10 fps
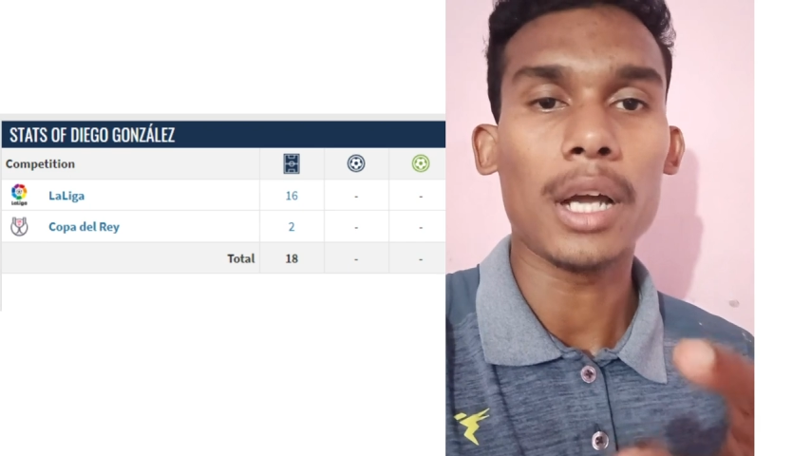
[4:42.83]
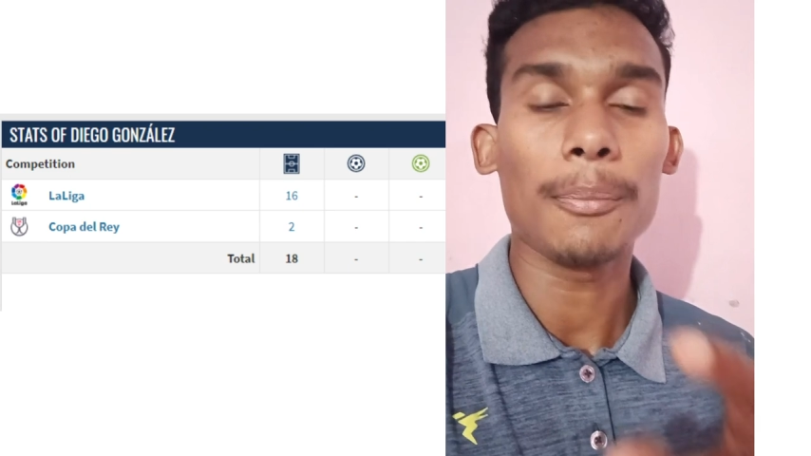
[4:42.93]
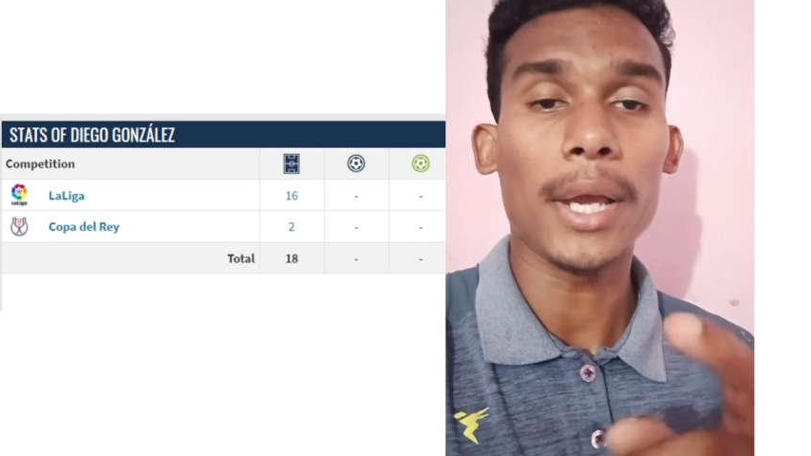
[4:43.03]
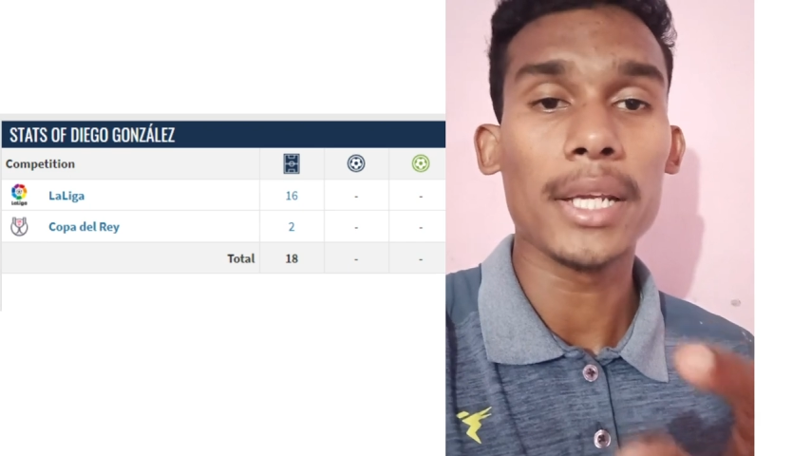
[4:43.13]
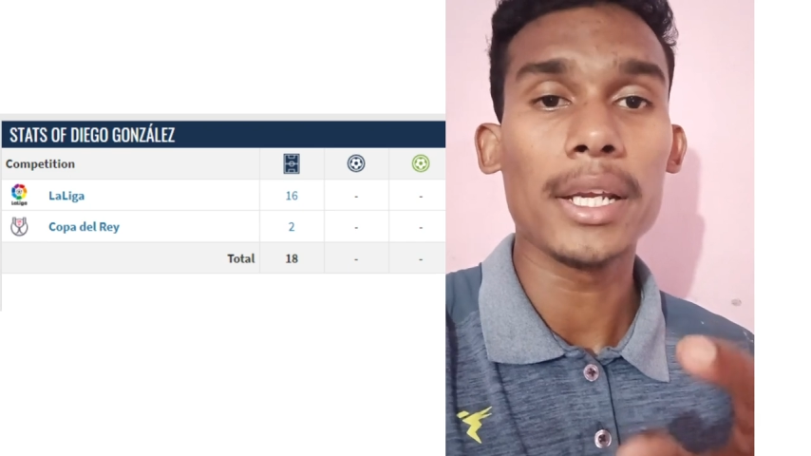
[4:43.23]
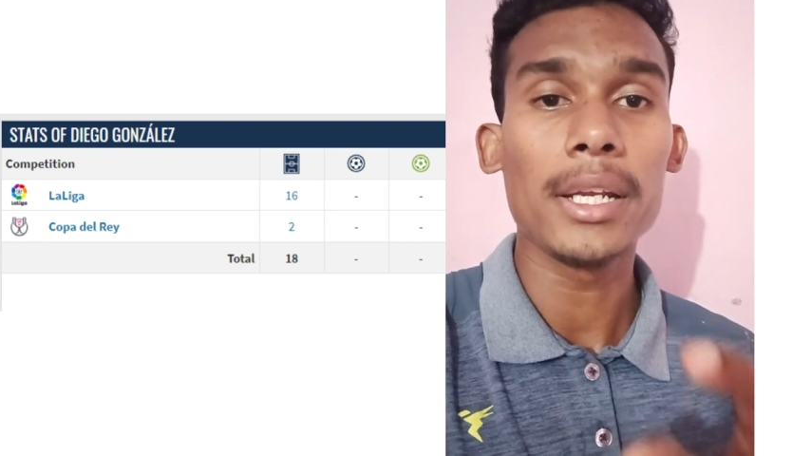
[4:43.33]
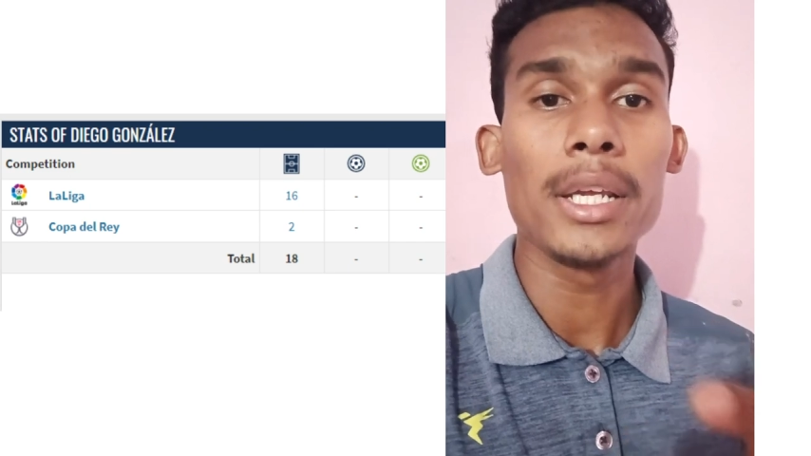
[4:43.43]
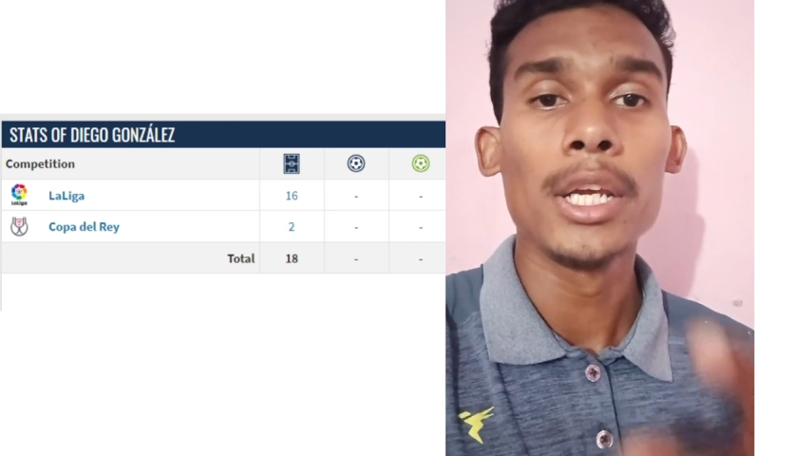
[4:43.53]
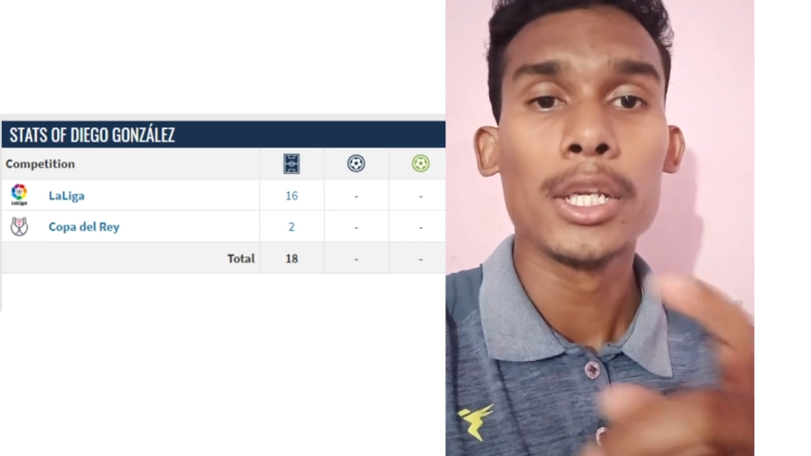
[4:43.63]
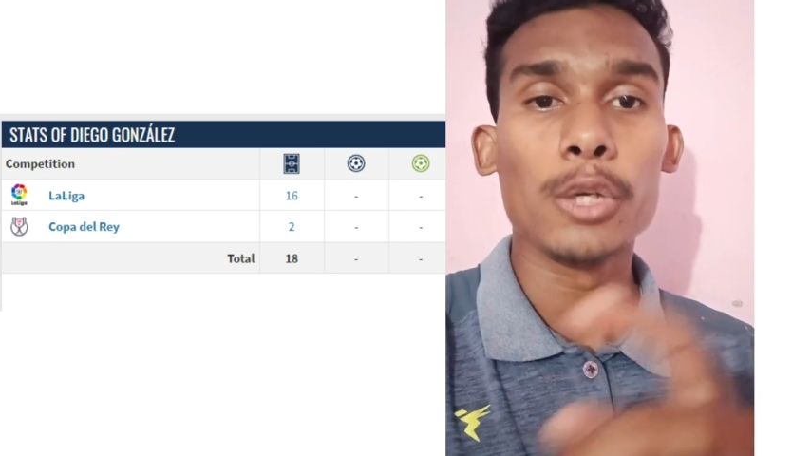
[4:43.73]
कर पाएगी
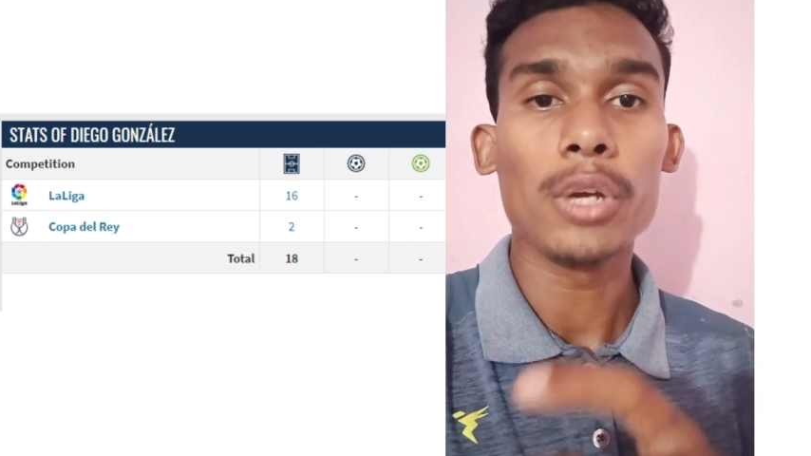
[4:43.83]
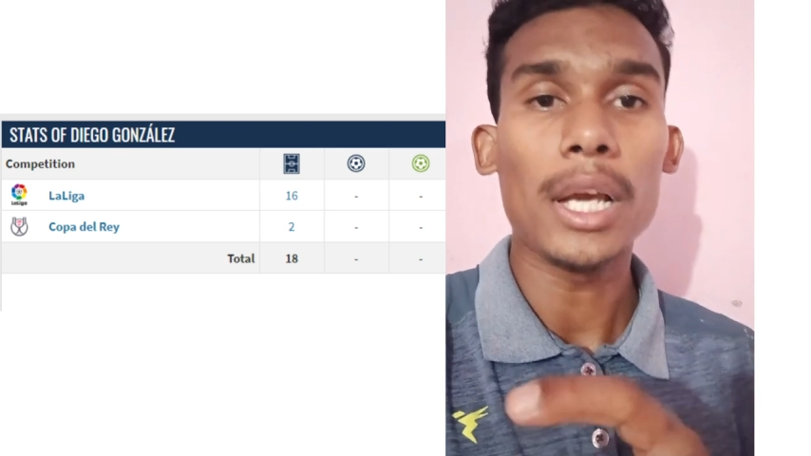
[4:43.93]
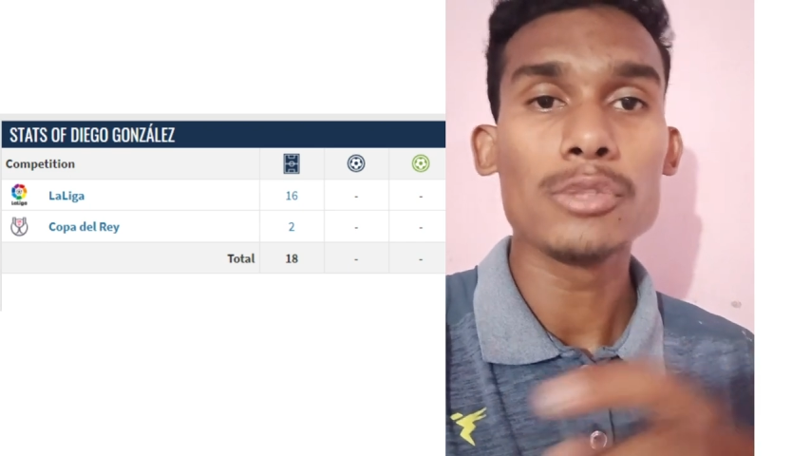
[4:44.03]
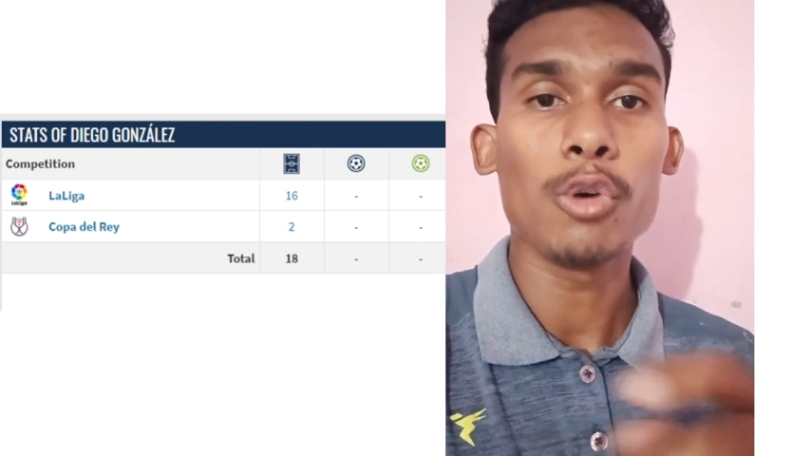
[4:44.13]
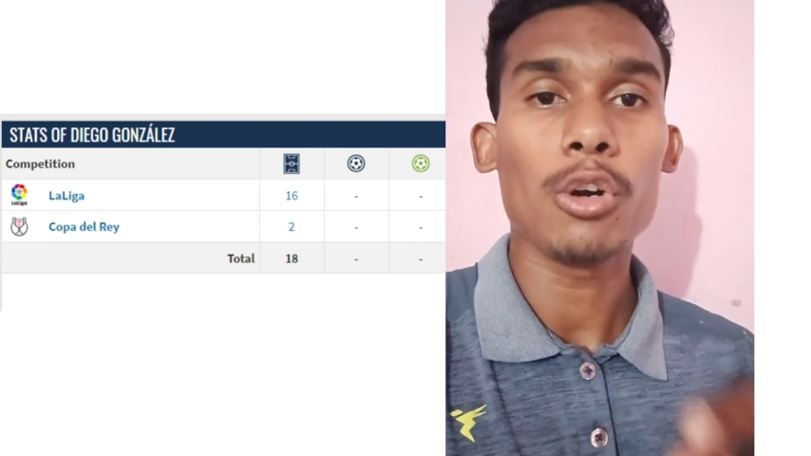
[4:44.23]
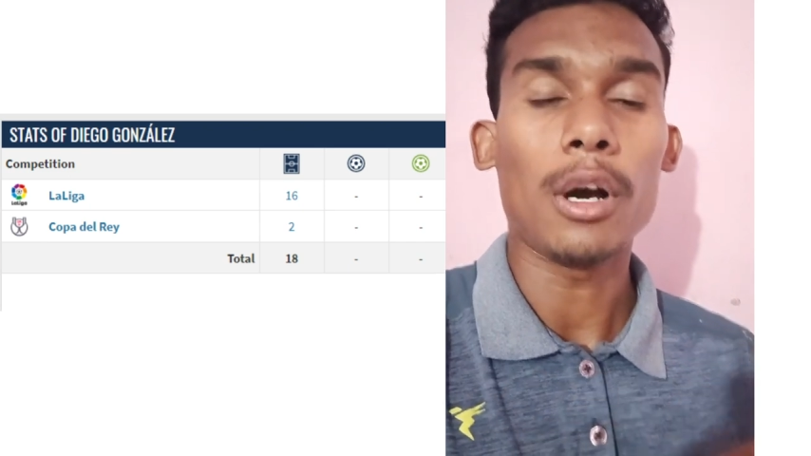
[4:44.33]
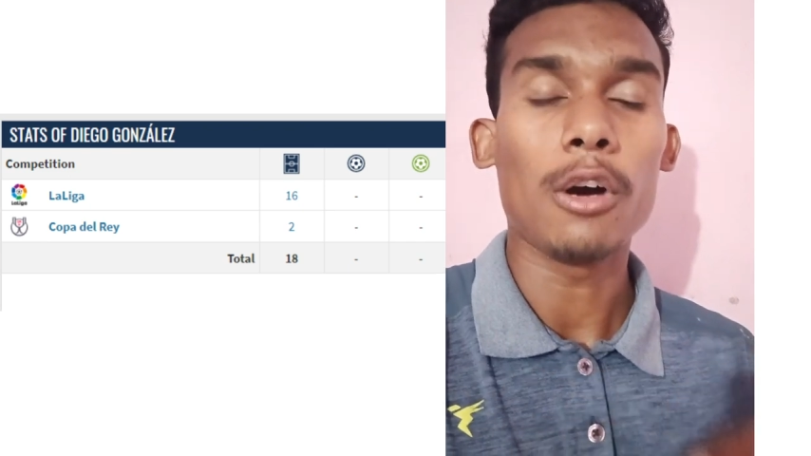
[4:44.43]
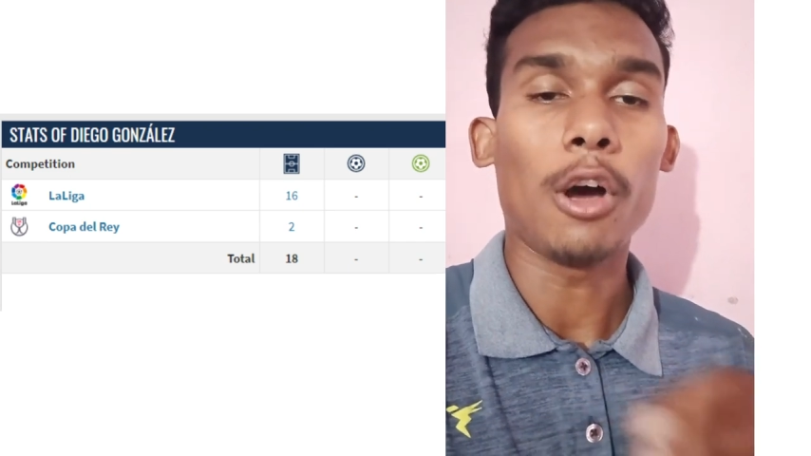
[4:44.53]
नहीं क्योंकि गाइज वो